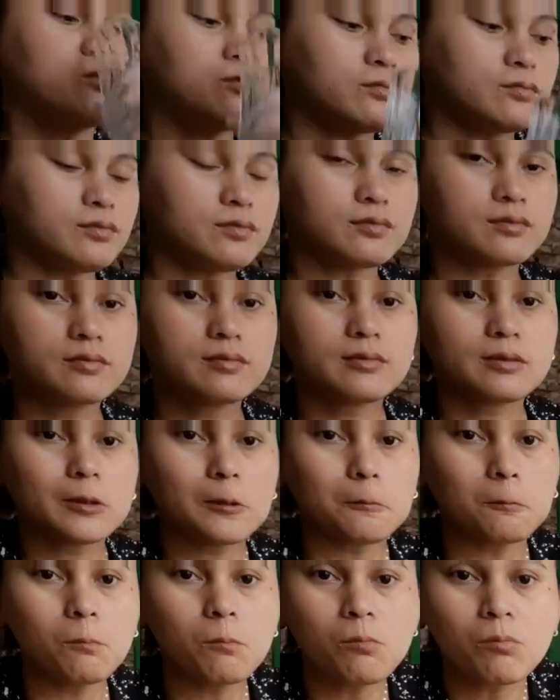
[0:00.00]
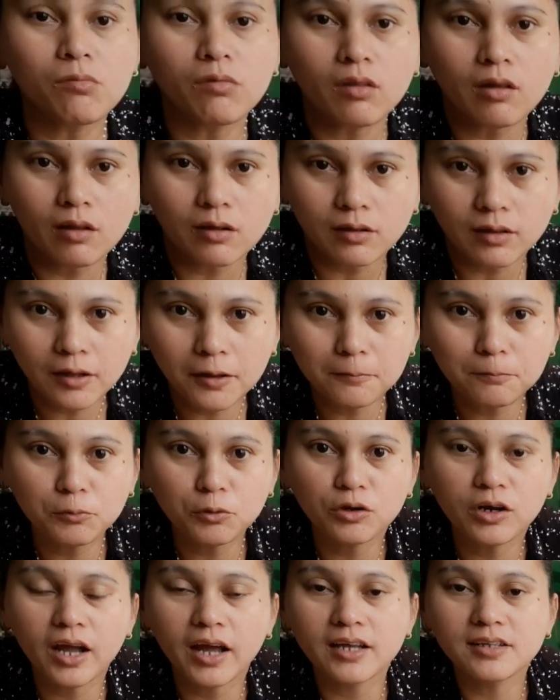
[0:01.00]
Ano yung ayos yung momo nila, Tolza? Yan
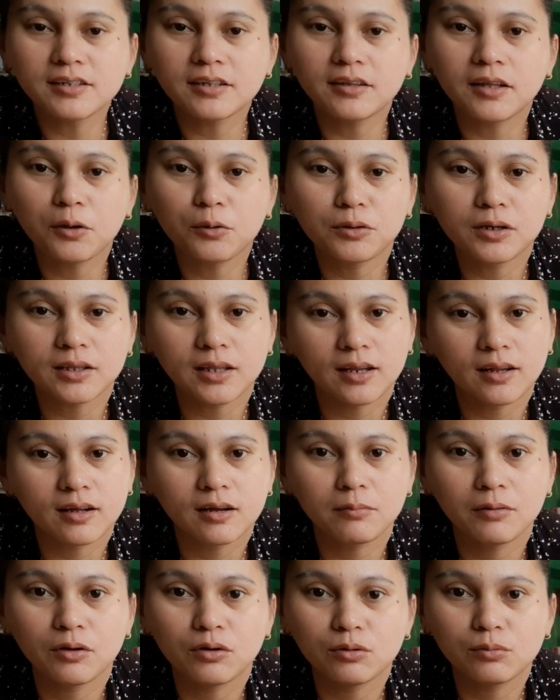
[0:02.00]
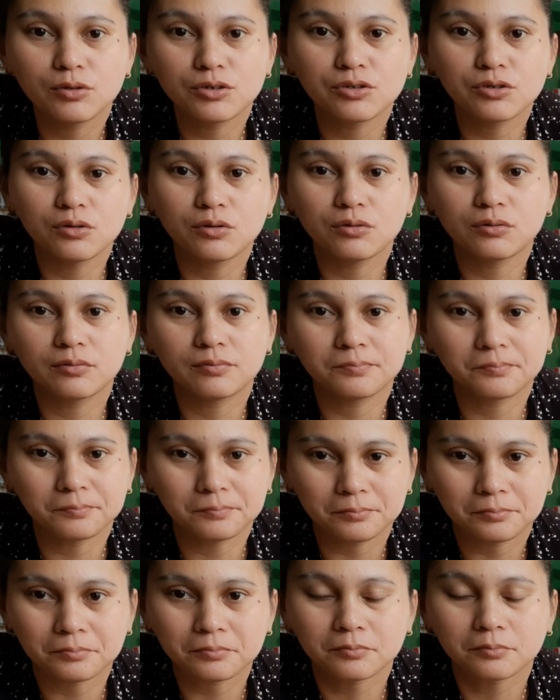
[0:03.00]
po guys, hindi ko na talaga maubos yung
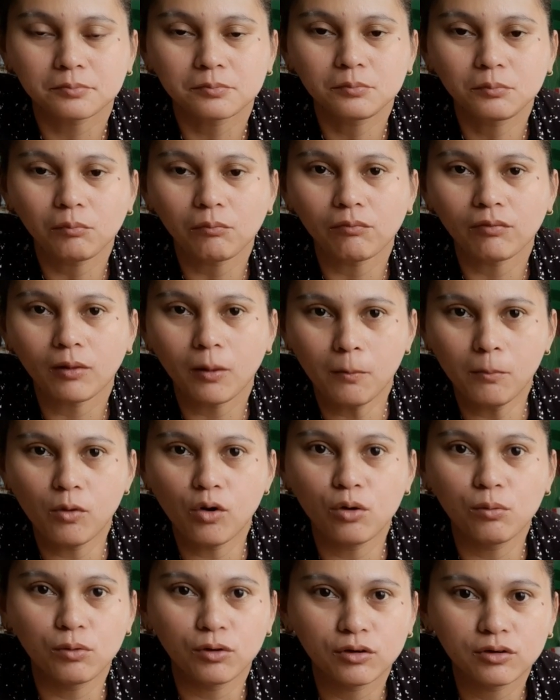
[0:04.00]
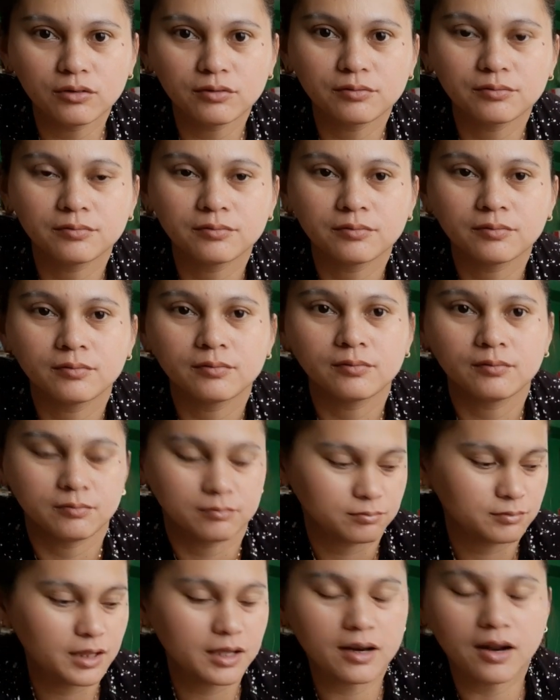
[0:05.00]
momo.
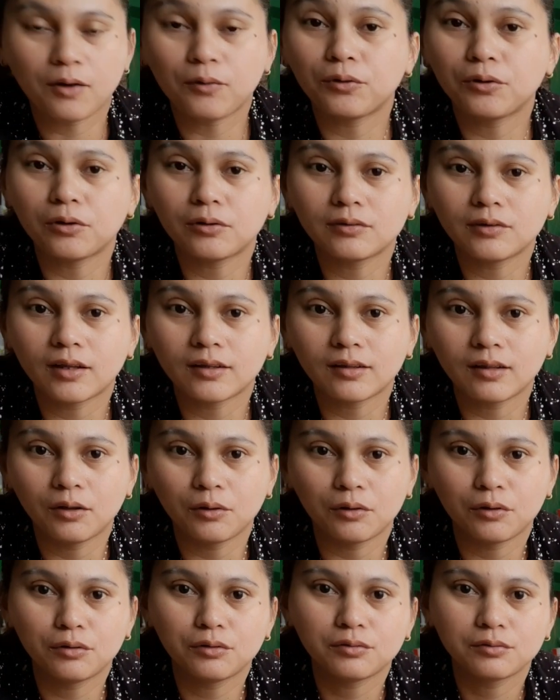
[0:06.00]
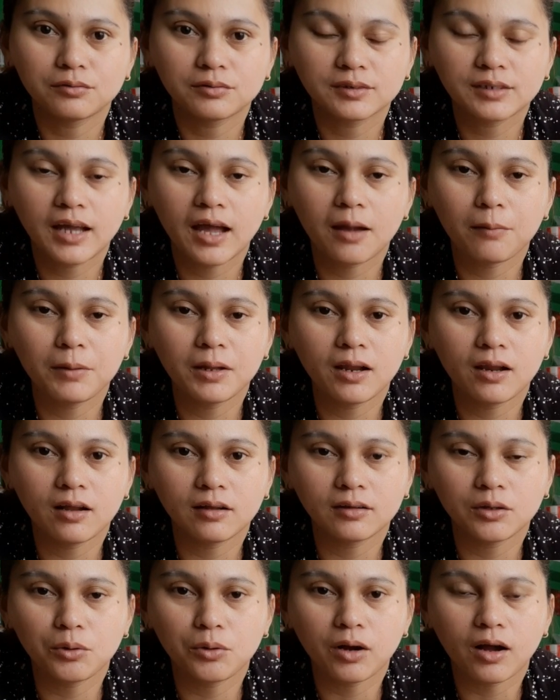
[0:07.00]
Tira ko yon tatlo. Si Habi na
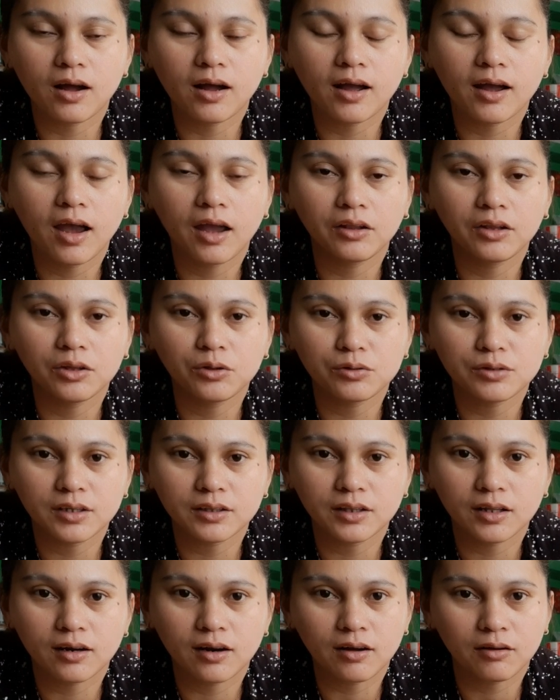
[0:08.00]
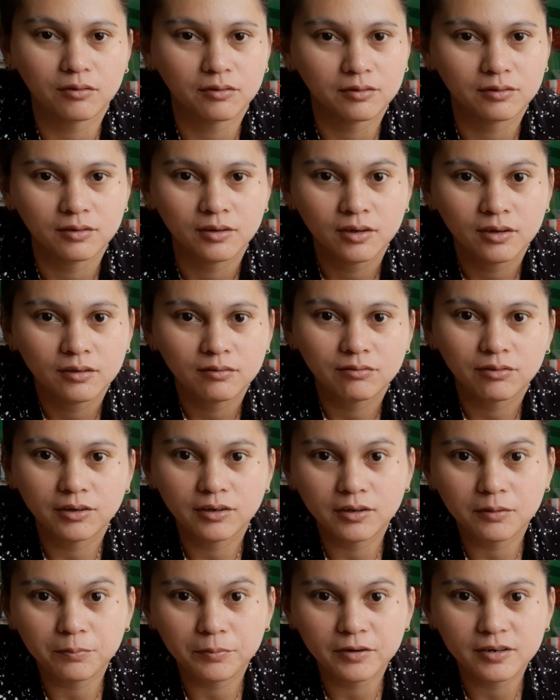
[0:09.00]
lang daw ang kakain dito sa tira ko.
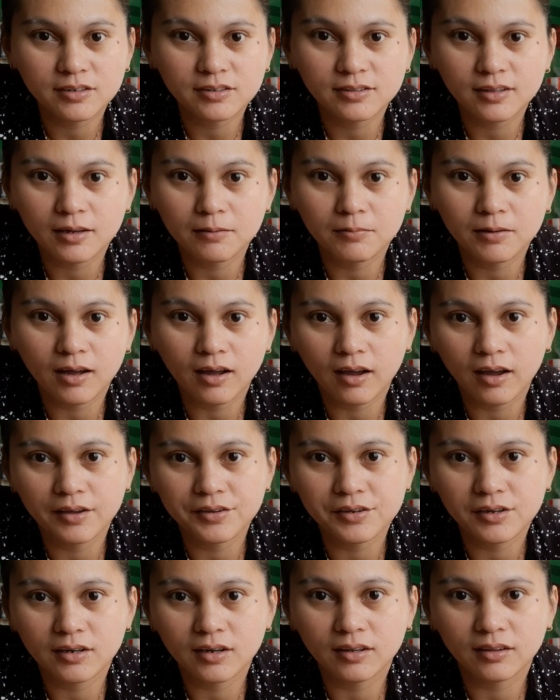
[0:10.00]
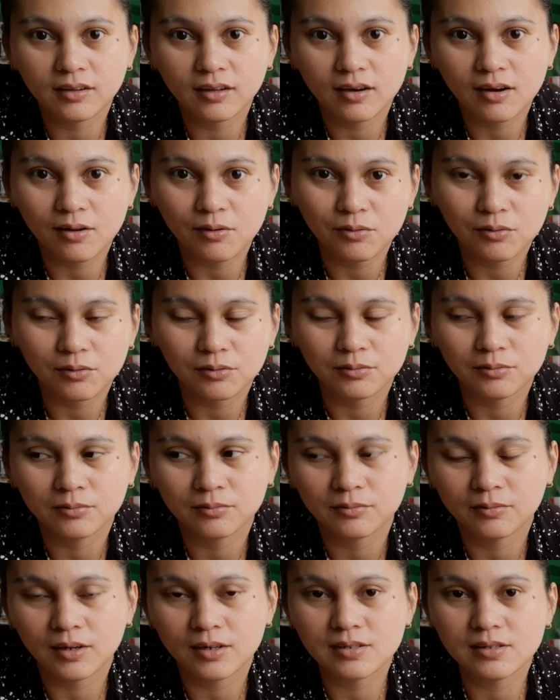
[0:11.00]
For the first time, kakain siya ng tira ko.
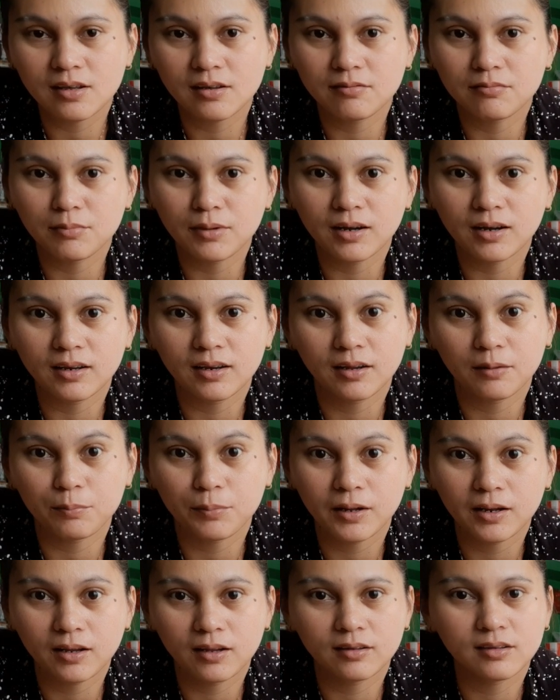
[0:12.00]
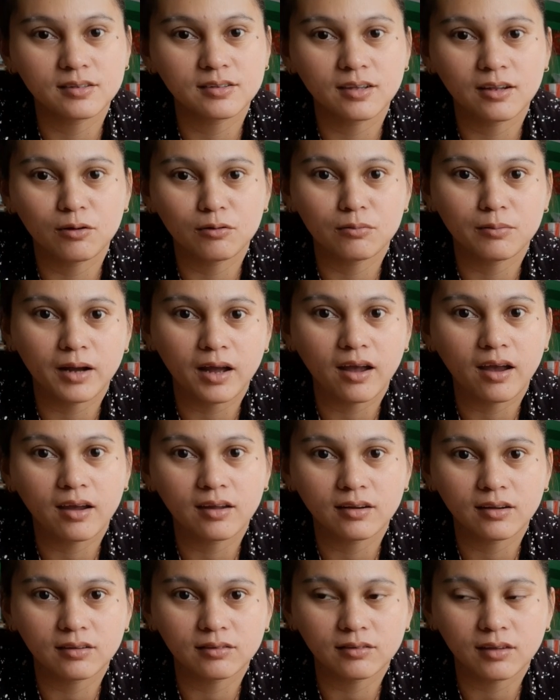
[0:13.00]
Kasi yung mga rin, hindi sila
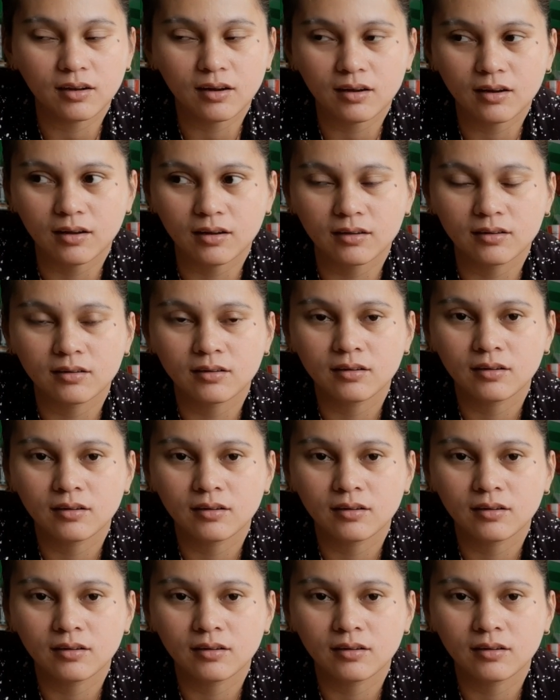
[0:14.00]
kumakain ng tira ng